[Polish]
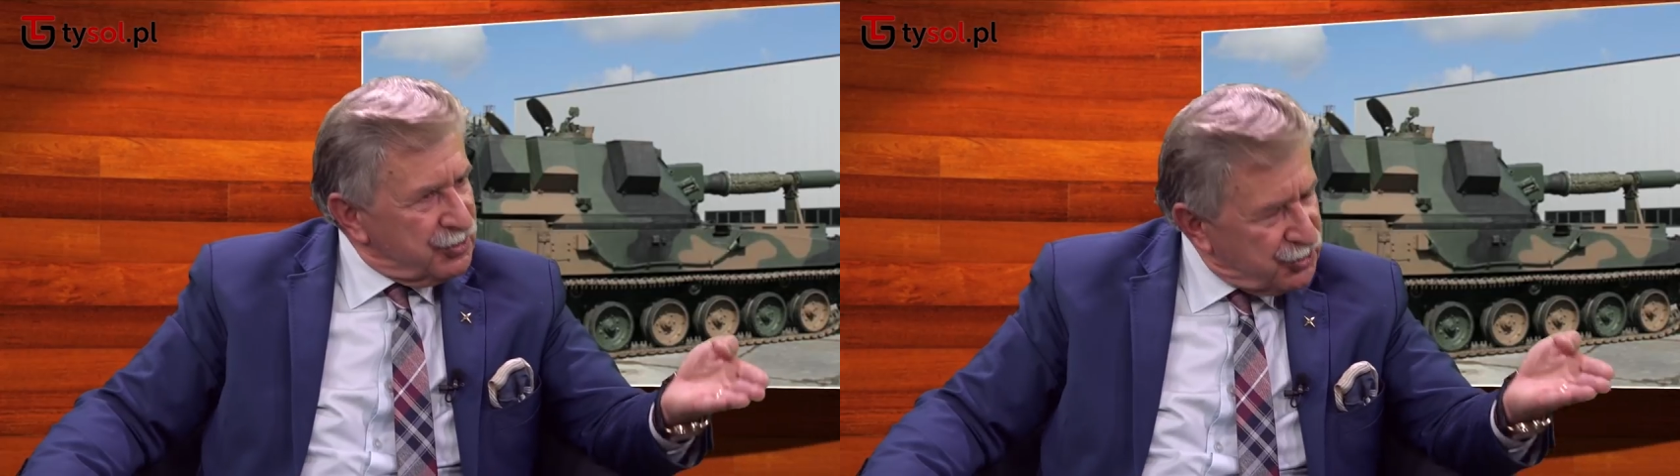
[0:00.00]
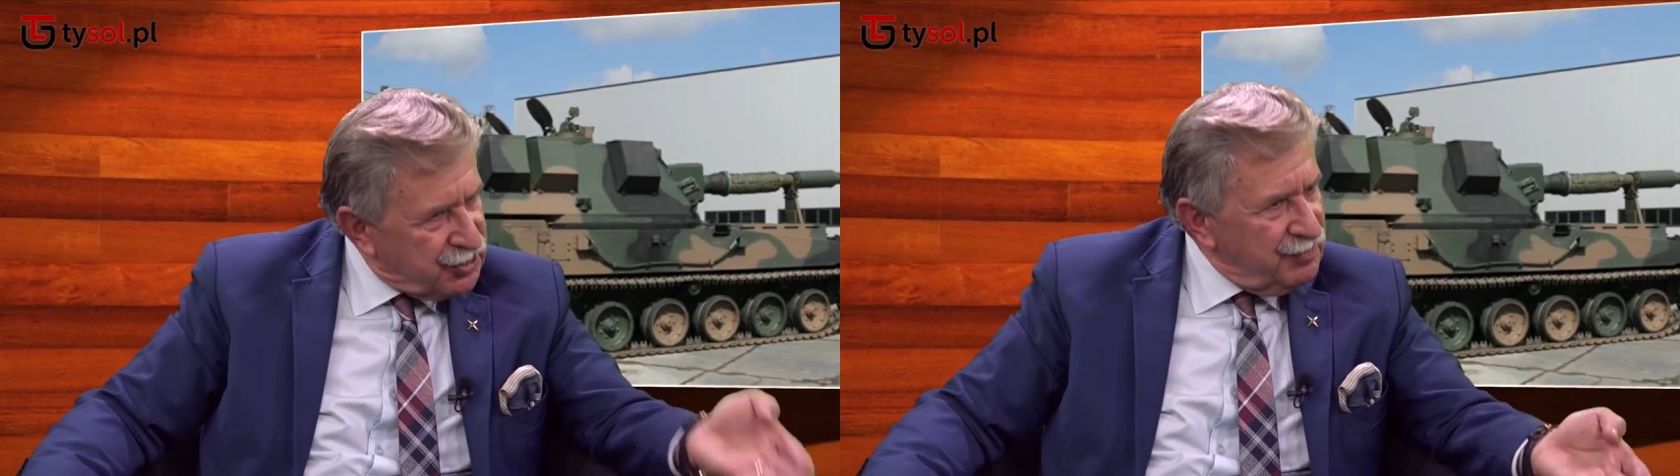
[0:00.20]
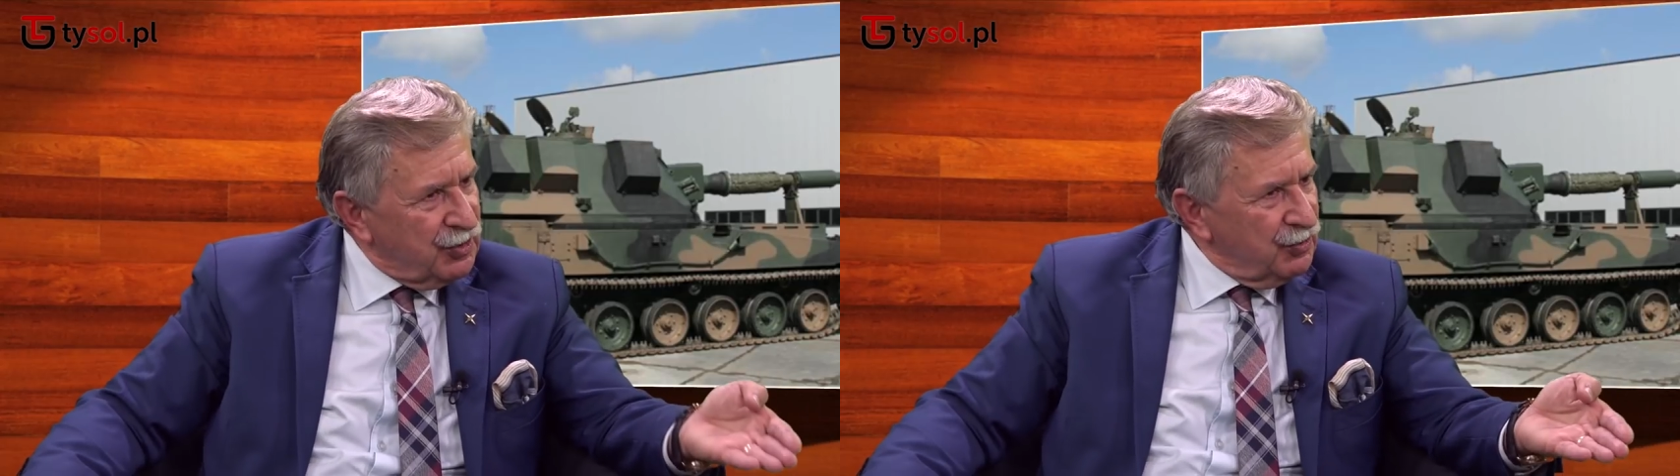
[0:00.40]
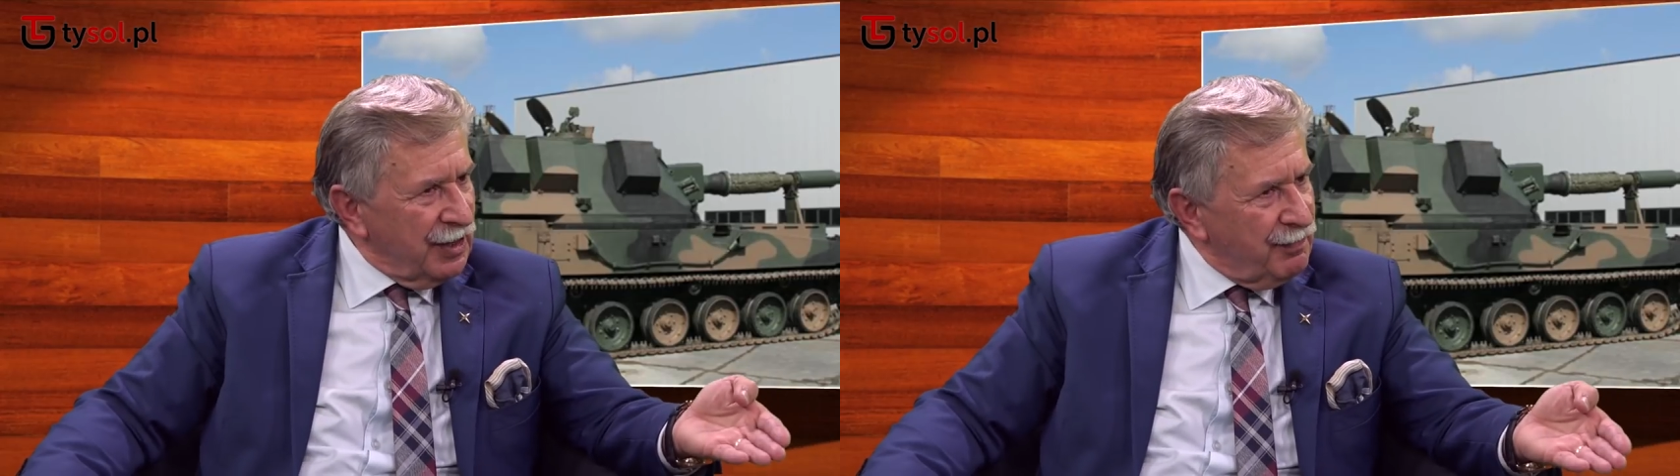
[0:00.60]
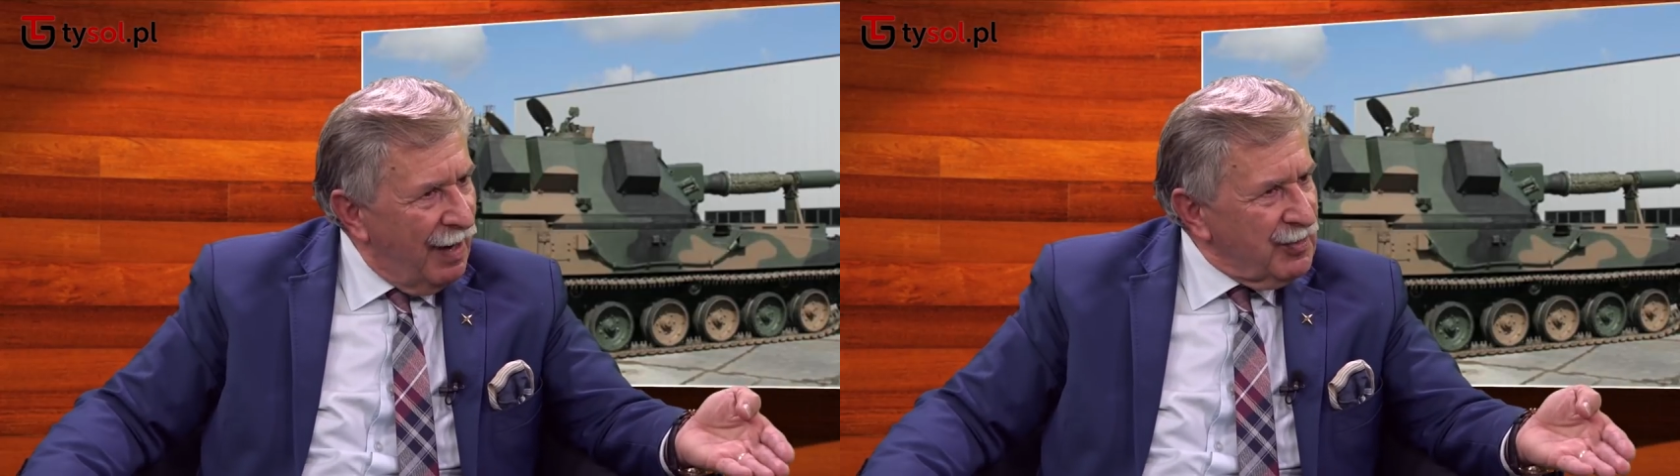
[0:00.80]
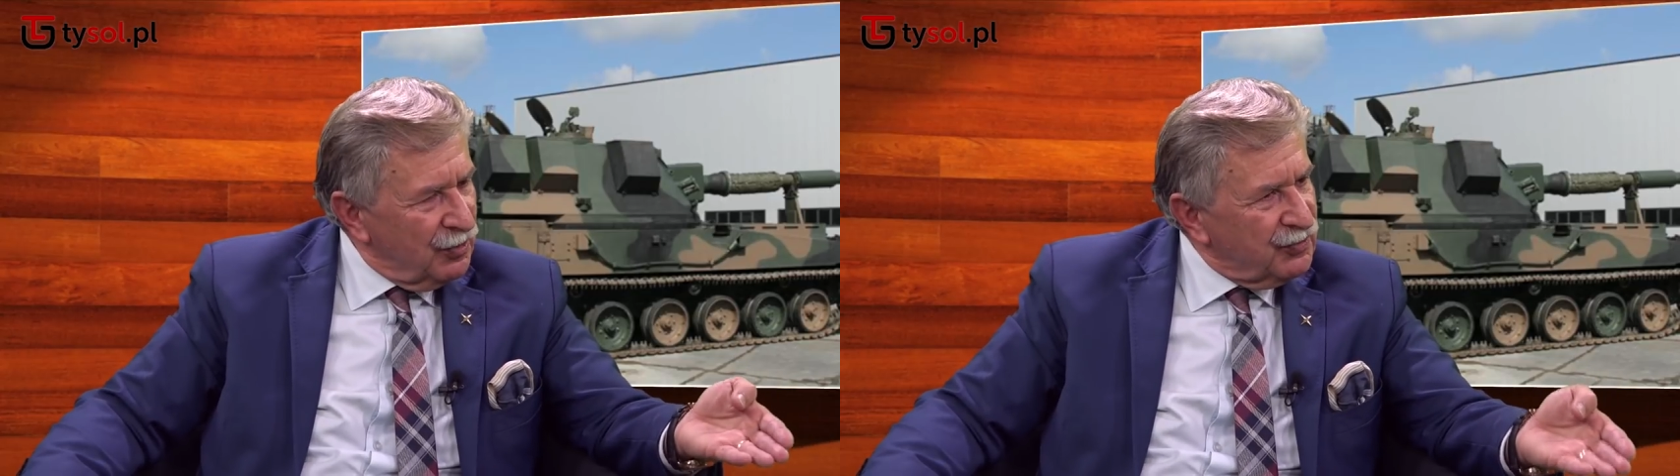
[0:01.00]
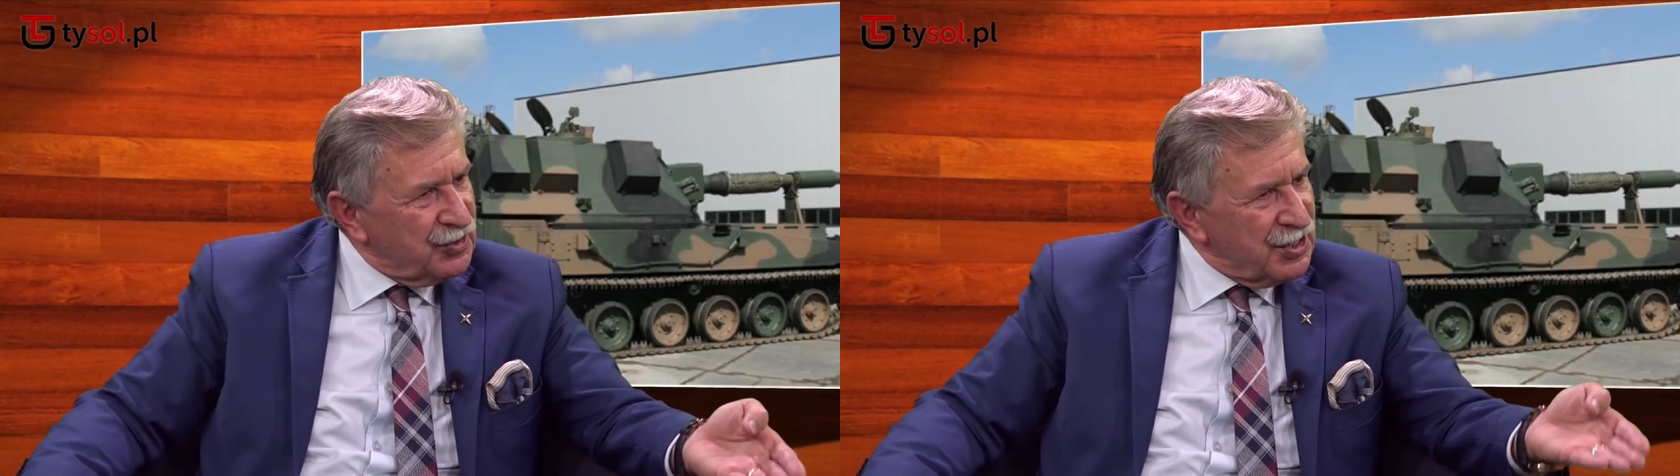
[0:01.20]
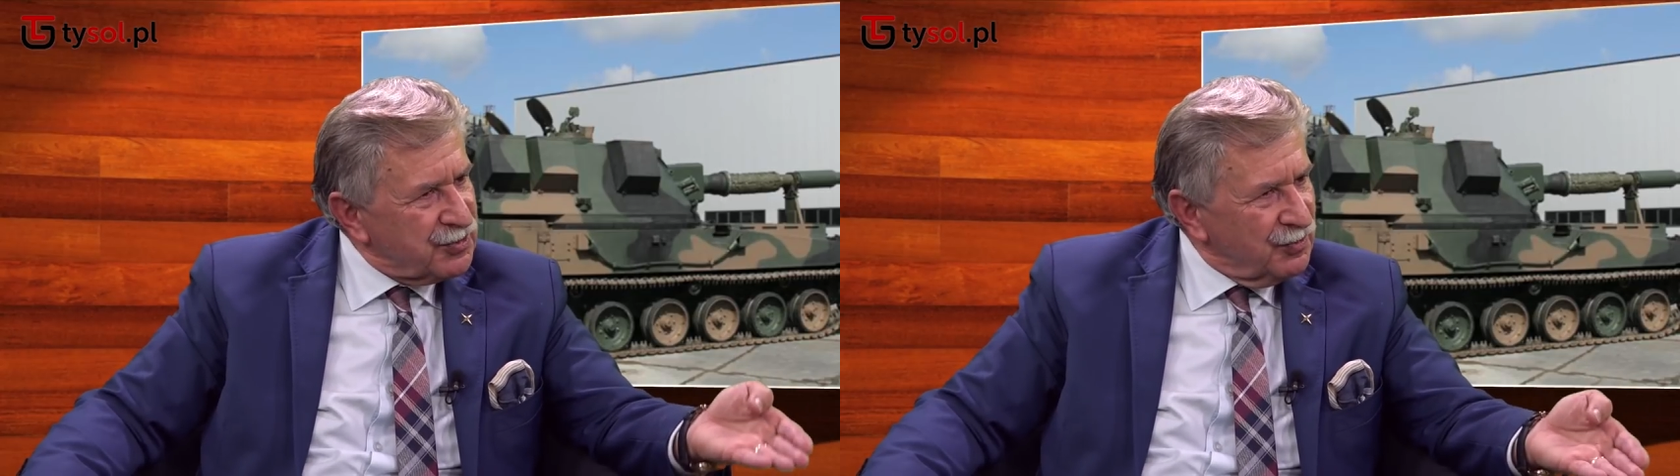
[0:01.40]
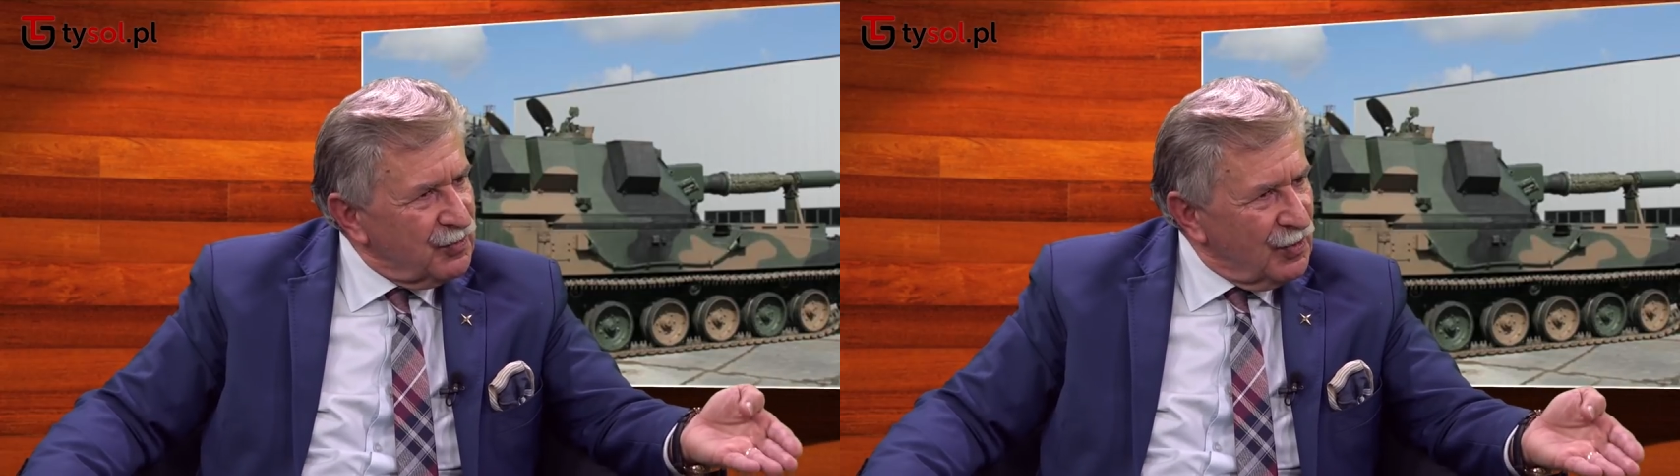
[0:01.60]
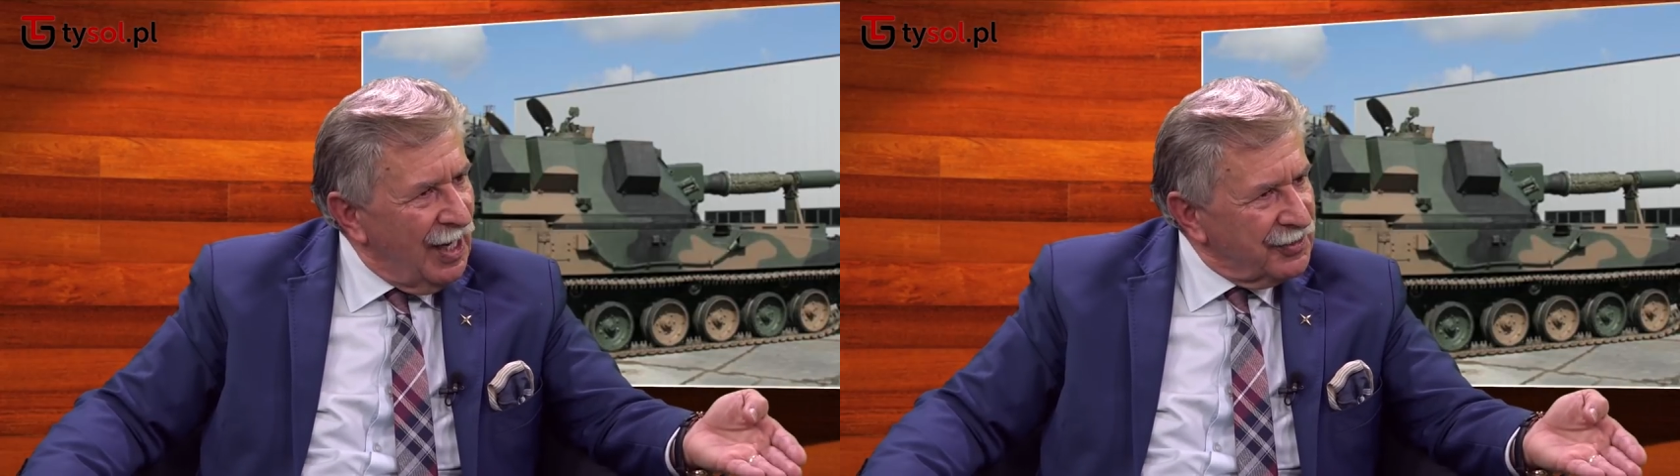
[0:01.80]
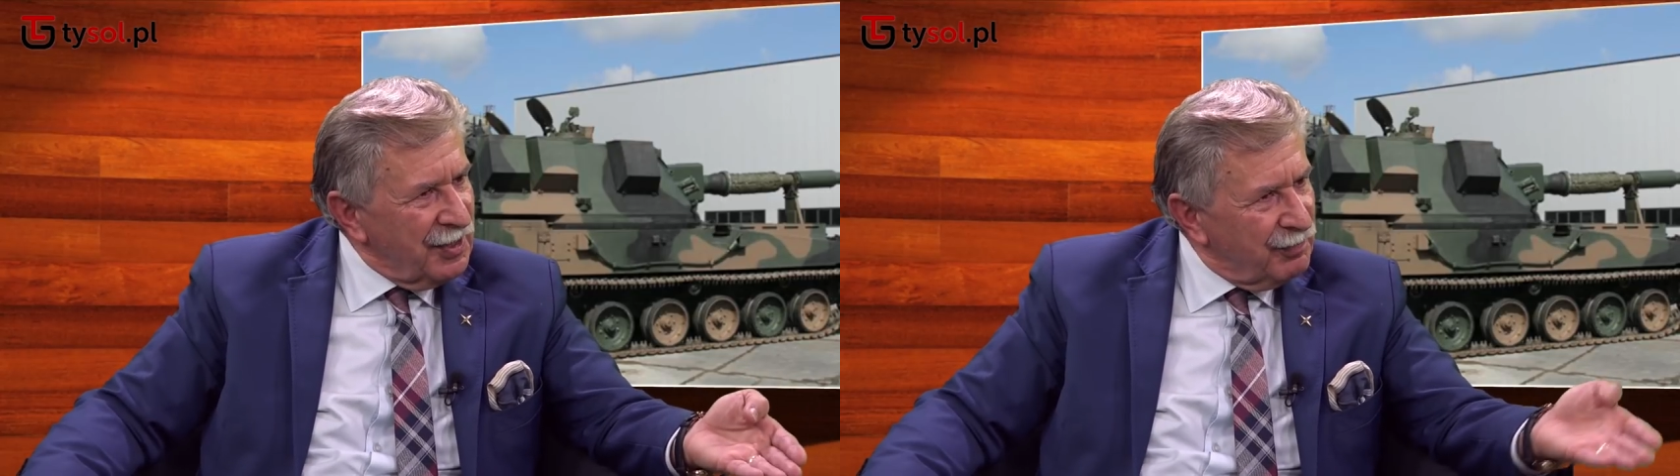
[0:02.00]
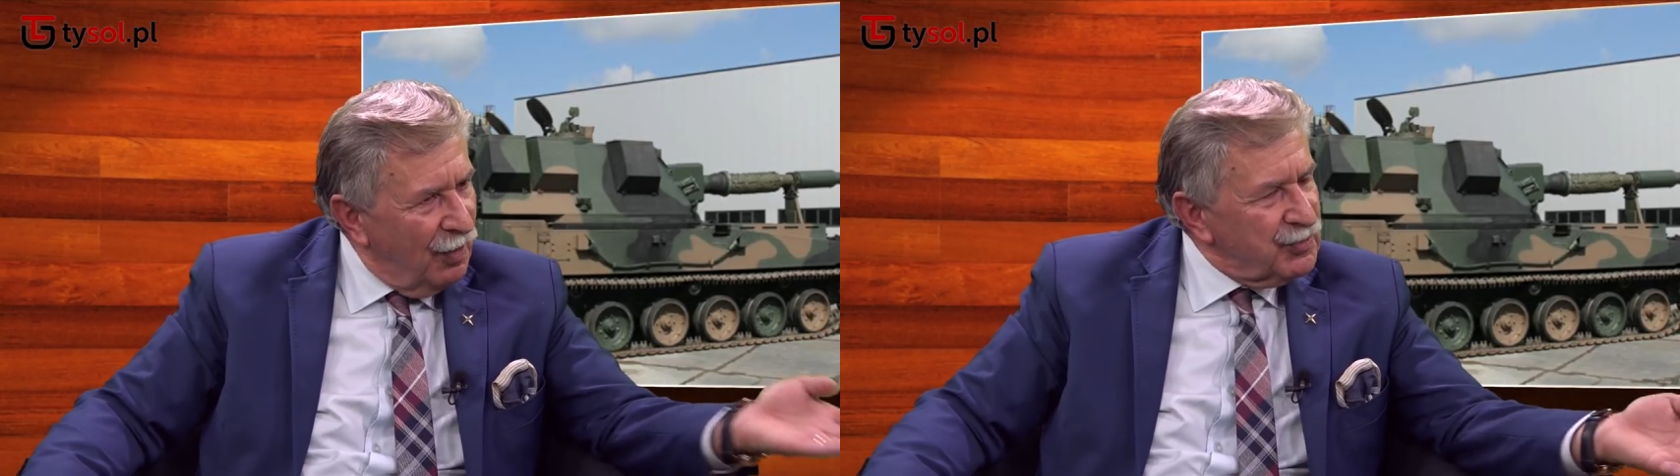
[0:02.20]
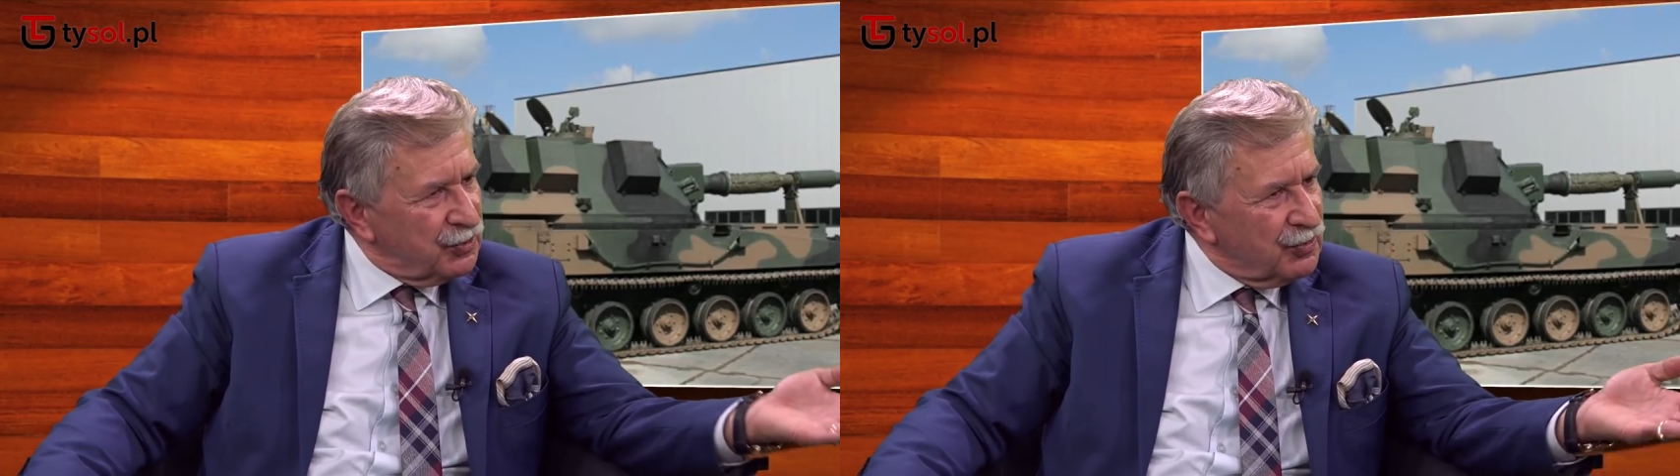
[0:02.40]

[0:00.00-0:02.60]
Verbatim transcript: Czcimy tutaj pamięć od 22 lat, ten pomnik,